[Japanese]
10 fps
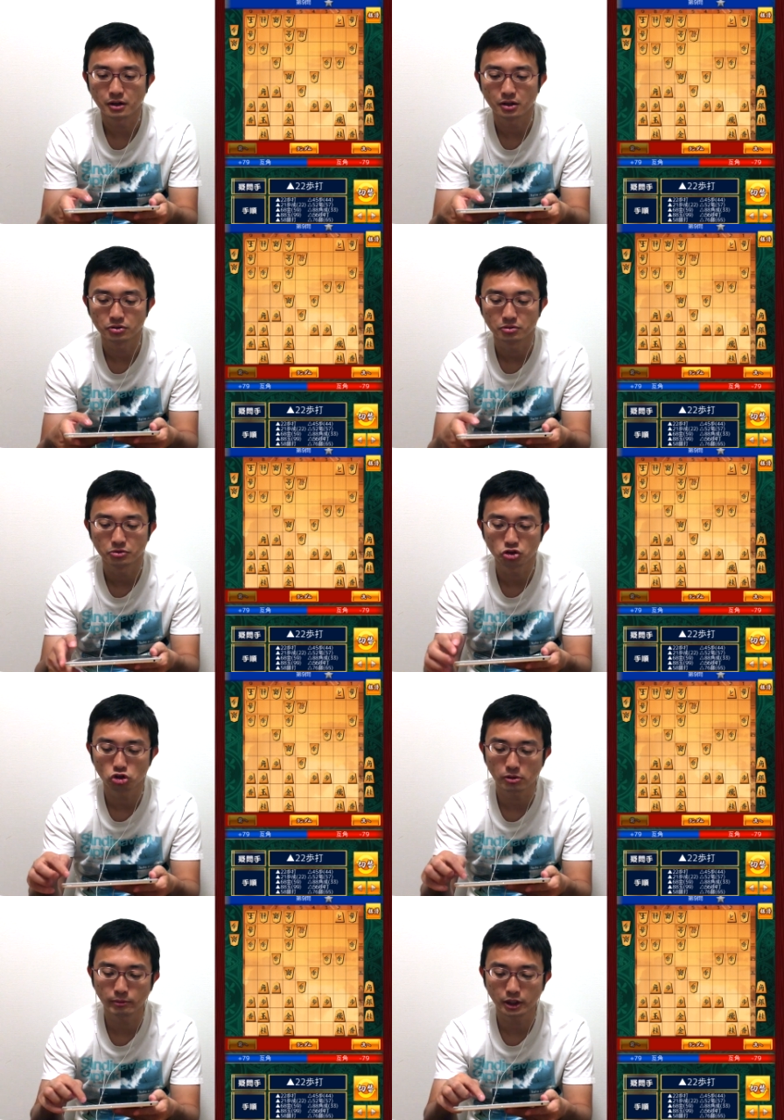あの、持
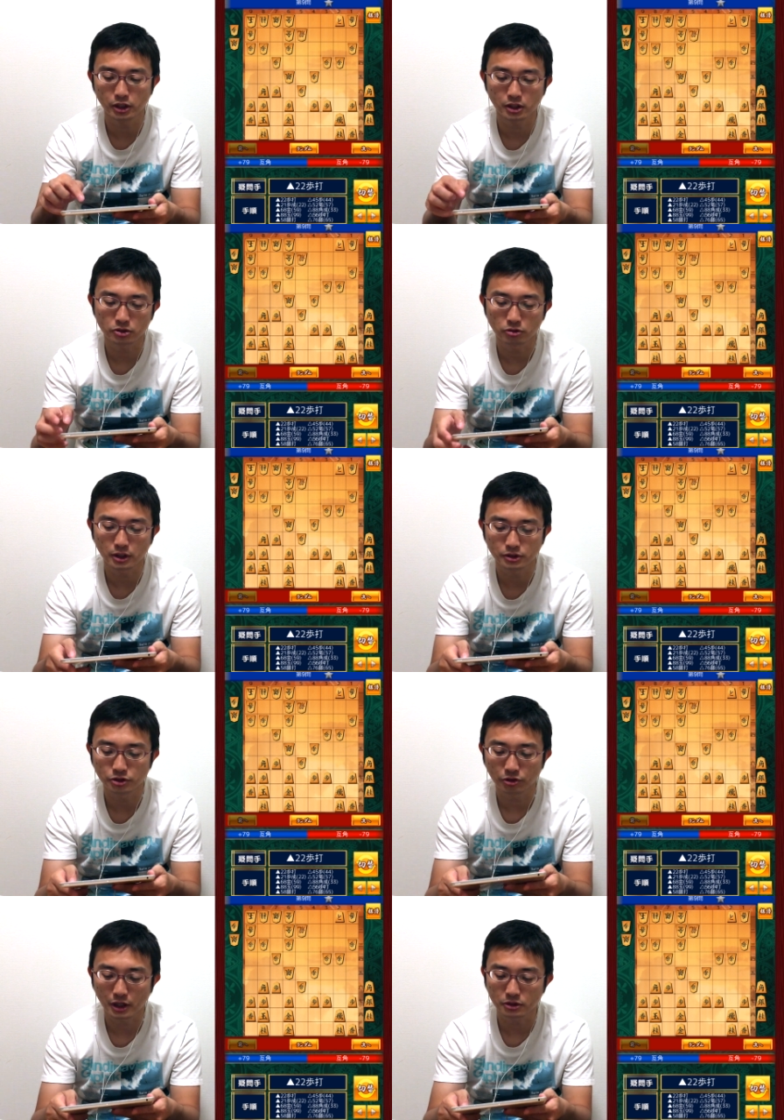ち駒見ていただくとわかる
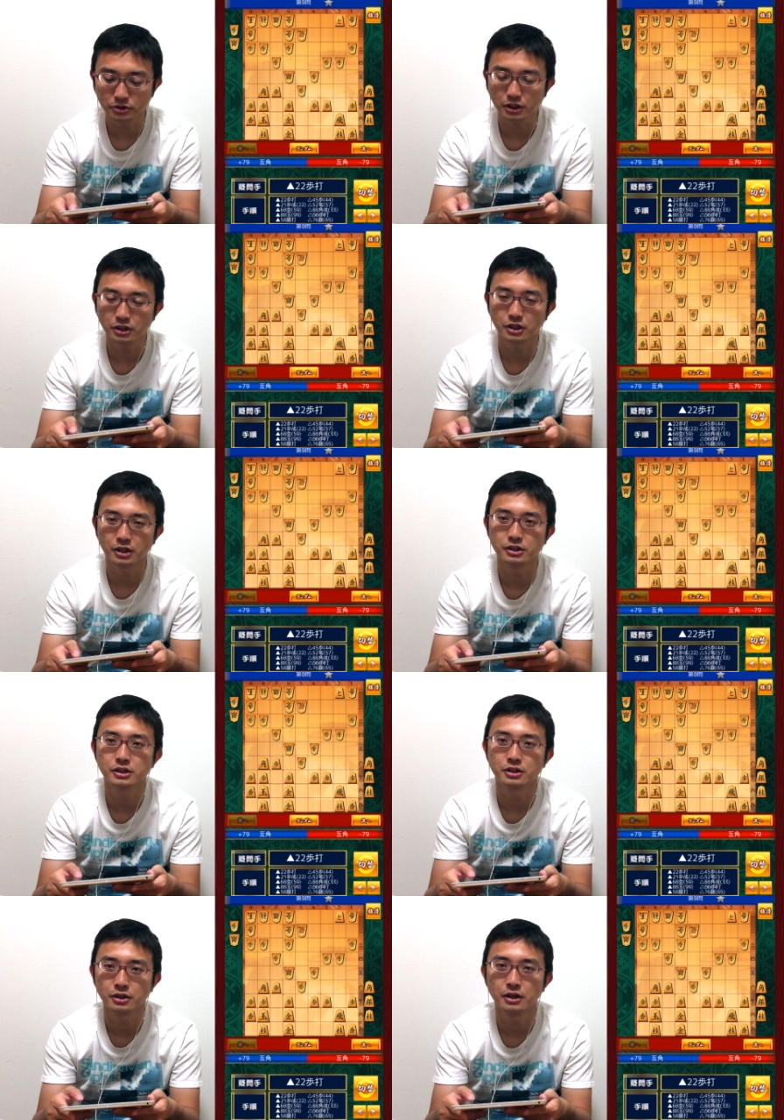んですが、角銀系で
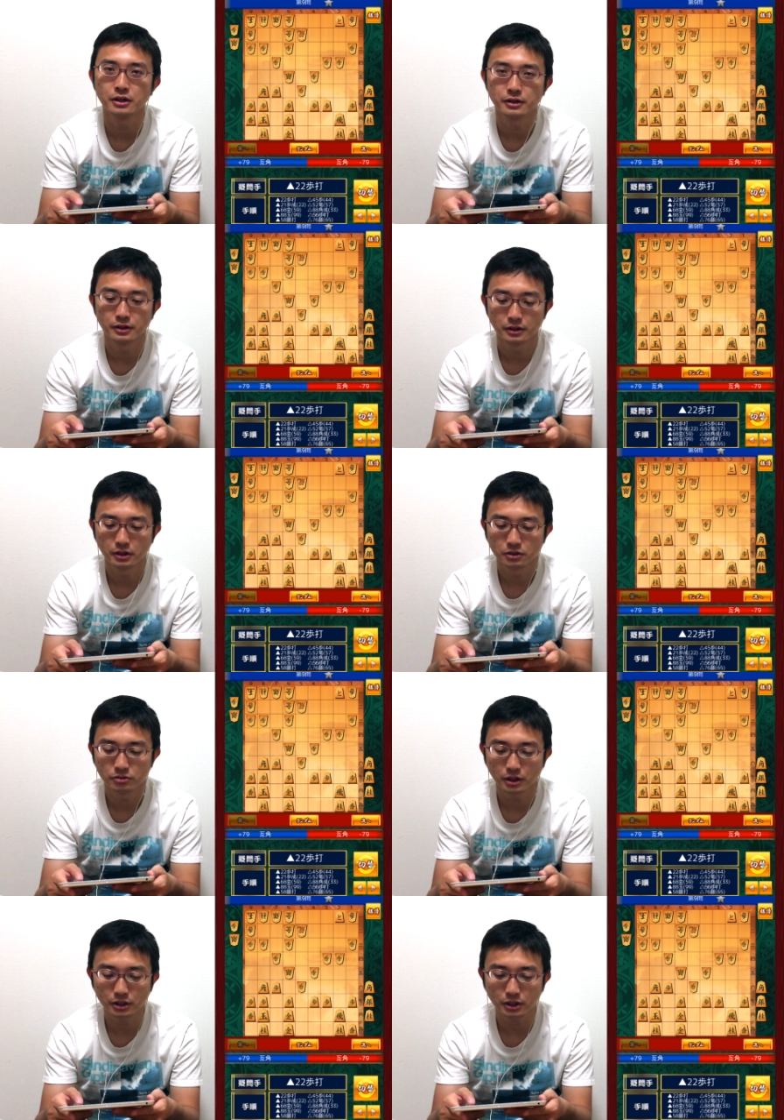すからね。
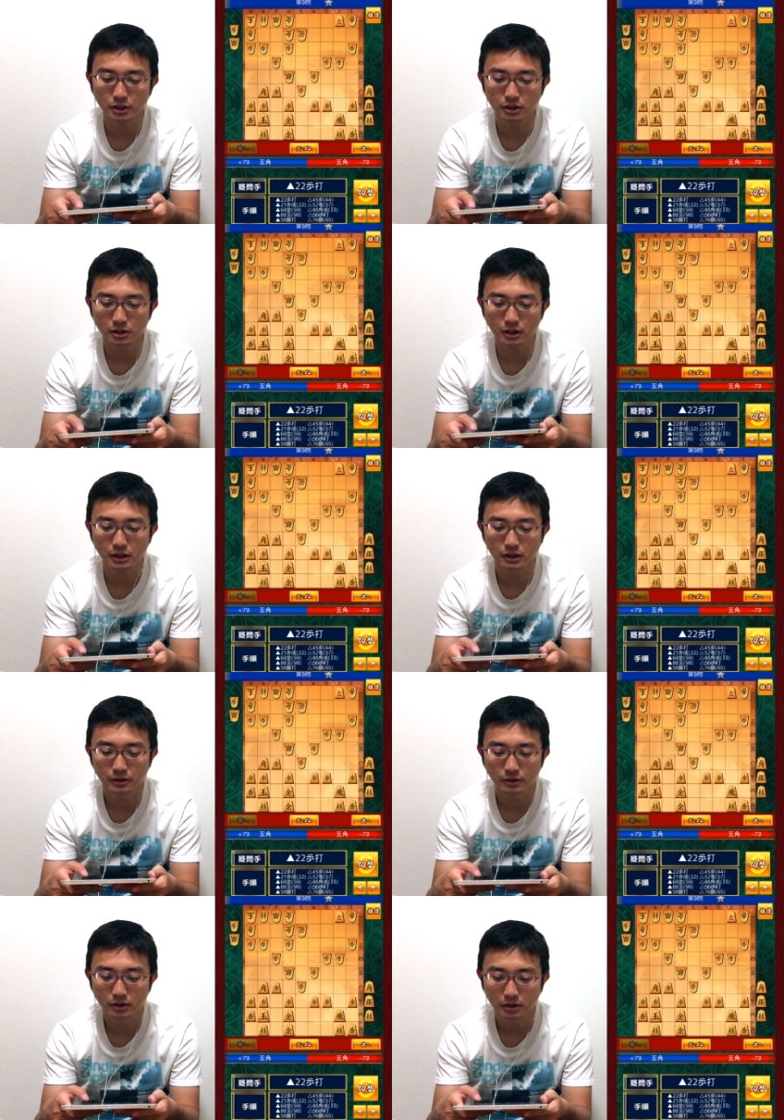歩がないから、
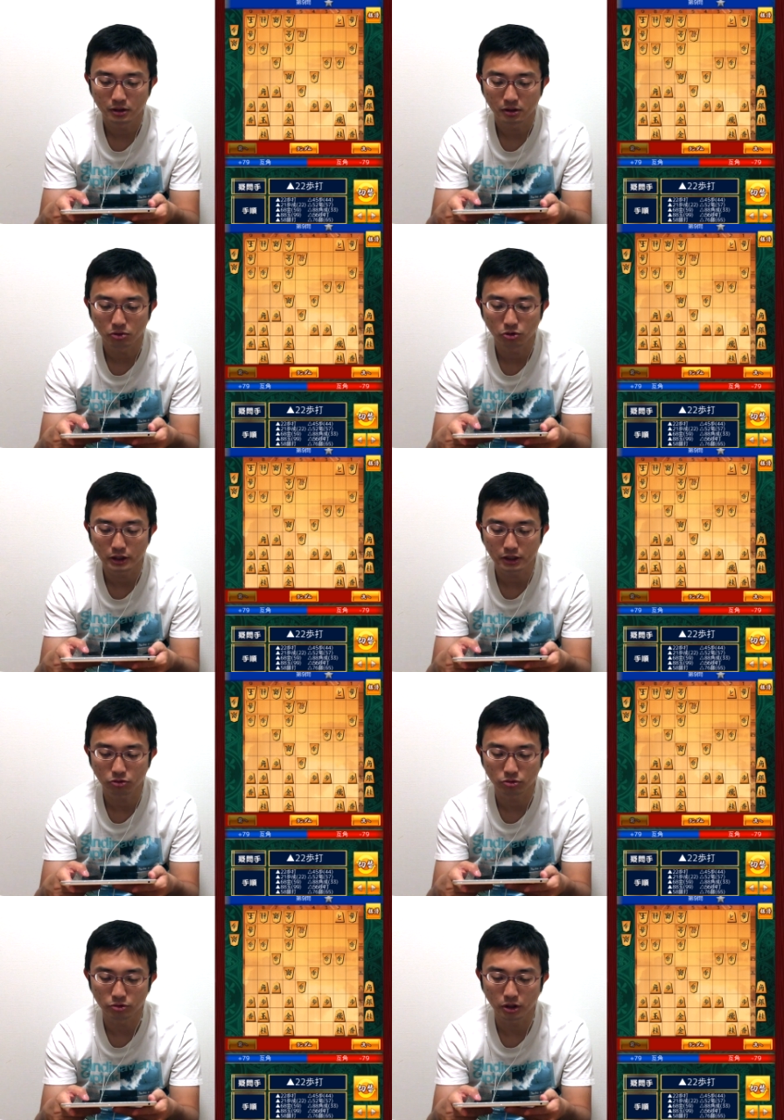5
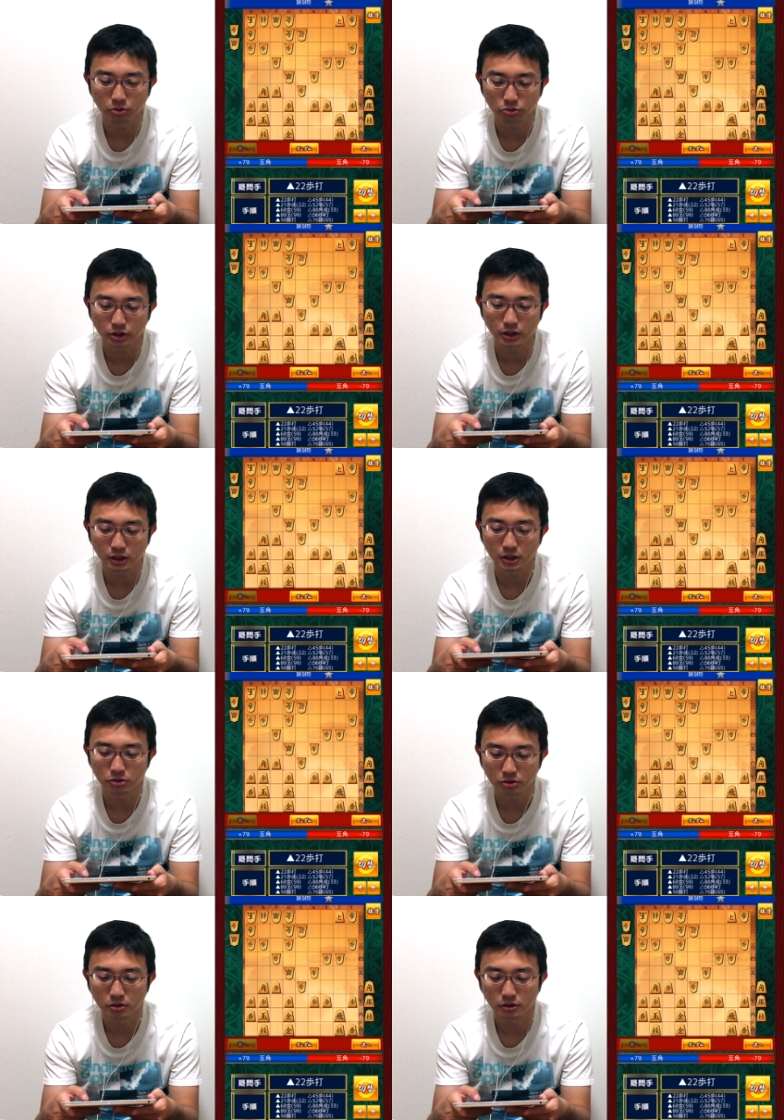八歩と受けることはできな
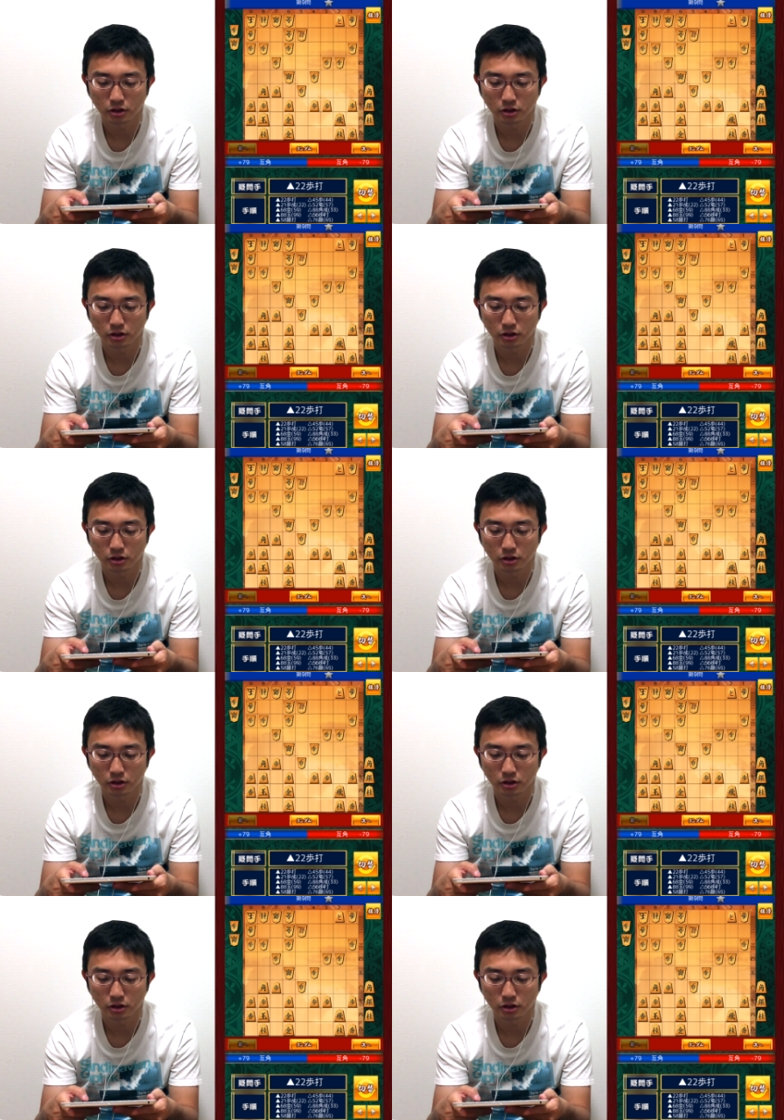いと。